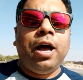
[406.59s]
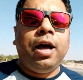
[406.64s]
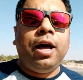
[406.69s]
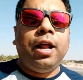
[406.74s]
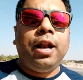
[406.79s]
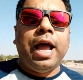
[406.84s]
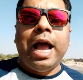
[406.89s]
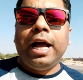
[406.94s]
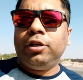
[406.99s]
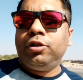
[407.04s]

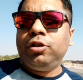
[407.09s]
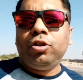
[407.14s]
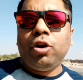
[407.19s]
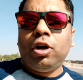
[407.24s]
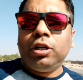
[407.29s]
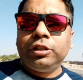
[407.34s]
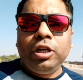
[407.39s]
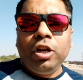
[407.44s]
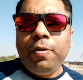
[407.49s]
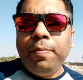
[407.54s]
আর একশো
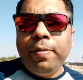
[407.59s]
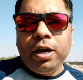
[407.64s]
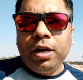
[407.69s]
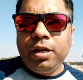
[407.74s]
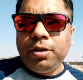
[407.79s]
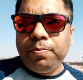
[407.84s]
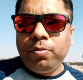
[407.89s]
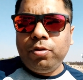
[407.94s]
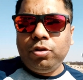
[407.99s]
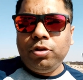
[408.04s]
দশ
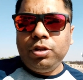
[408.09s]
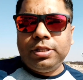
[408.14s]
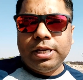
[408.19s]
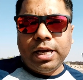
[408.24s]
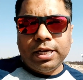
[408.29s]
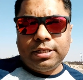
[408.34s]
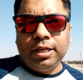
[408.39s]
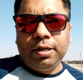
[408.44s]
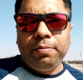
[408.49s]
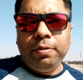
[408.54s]
কিলোমিটারের মতন
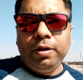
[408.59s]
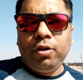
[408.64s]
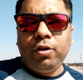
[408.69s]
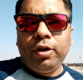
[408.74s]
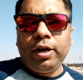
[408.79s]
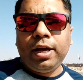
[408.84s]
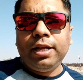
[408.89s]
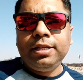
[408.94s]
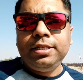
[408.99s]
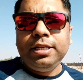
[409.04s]
জয়সালমের
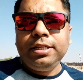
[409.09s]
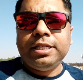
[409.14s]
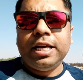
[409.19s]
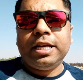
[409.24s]
রয়ে গেছে